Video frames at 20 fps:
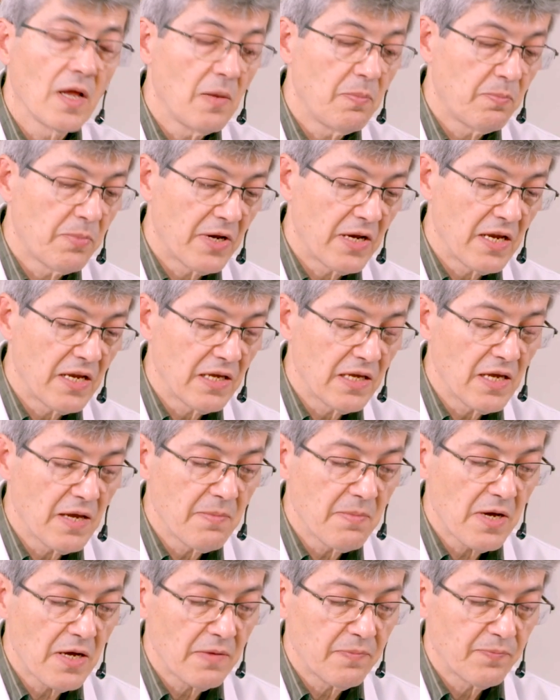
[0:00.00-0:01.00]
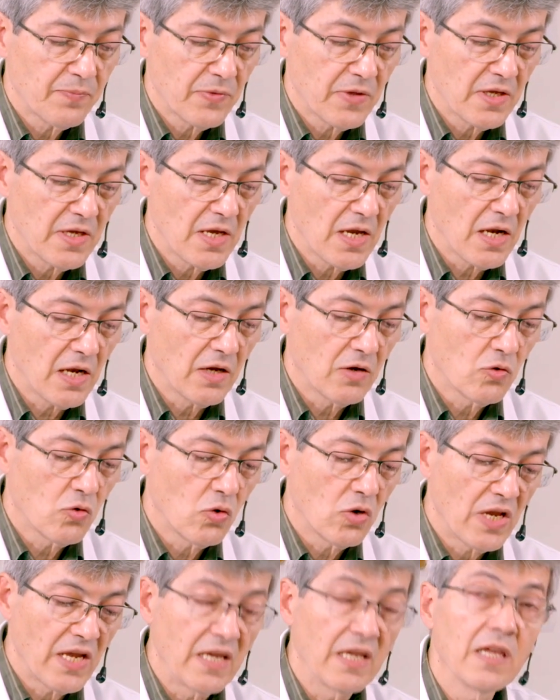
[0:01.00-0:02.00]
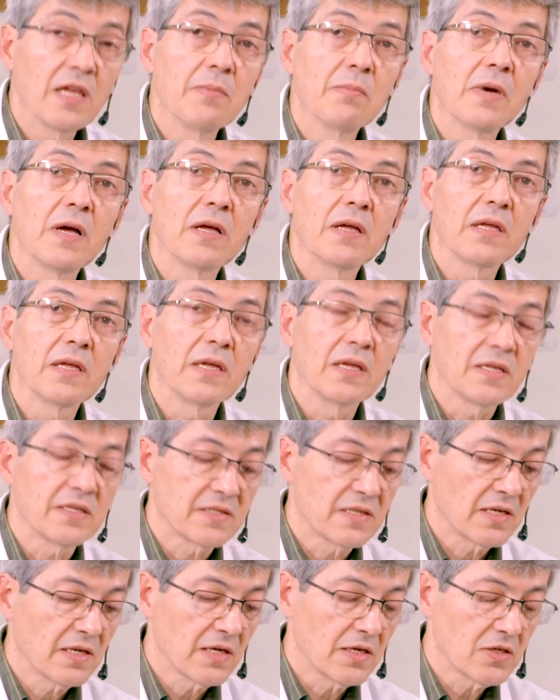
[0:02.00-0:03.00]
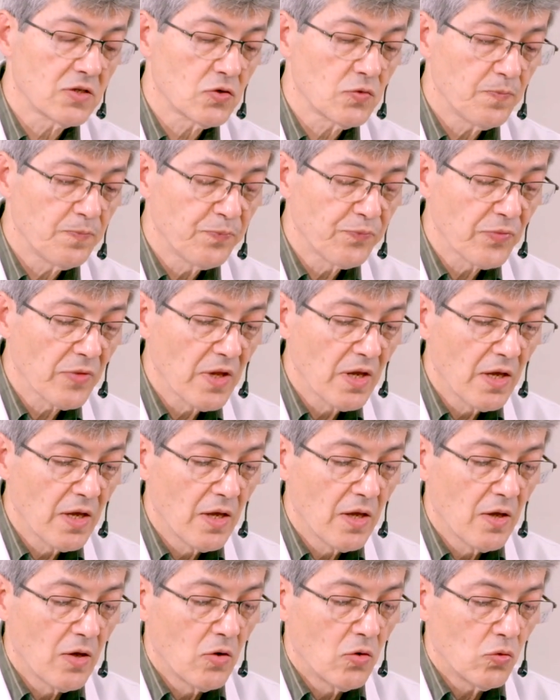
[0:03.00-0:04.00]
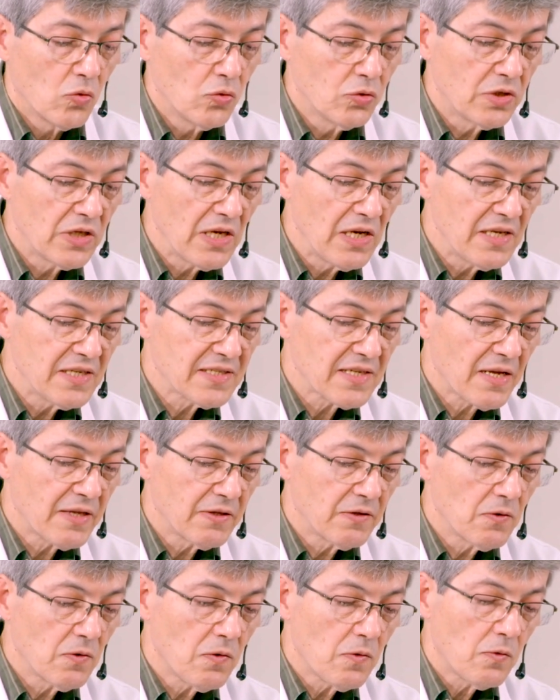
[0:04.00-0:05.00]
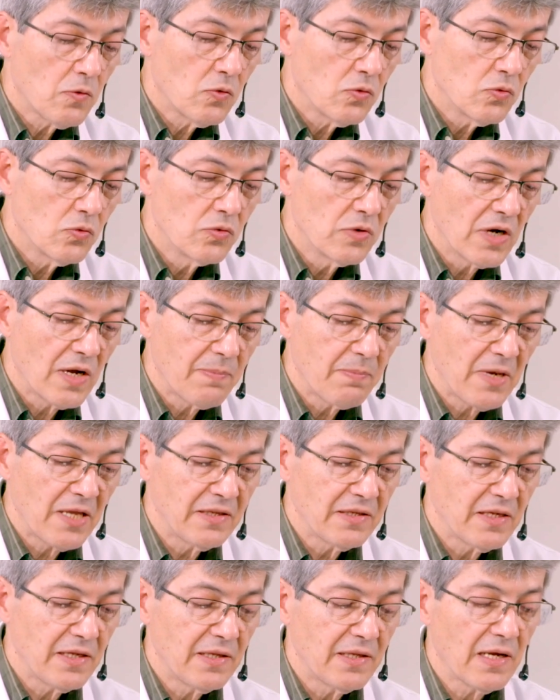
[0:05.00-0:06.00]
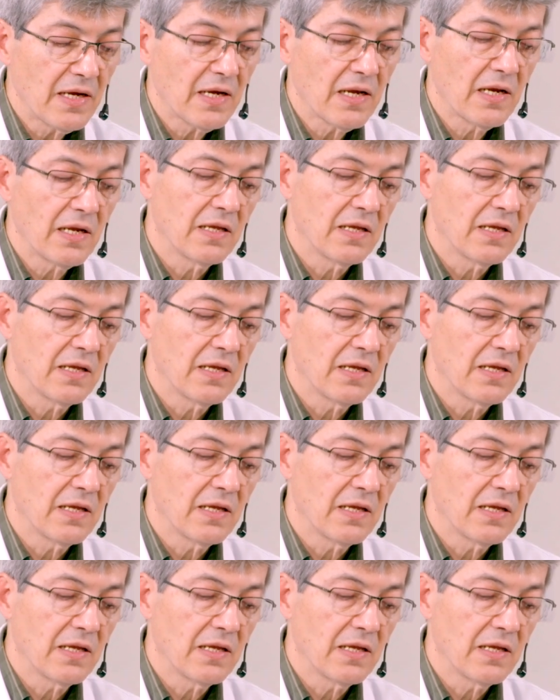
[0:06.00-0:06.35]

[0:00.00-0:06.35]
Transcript: el parénquima y el colénquima en este caso, utilizando una plantita que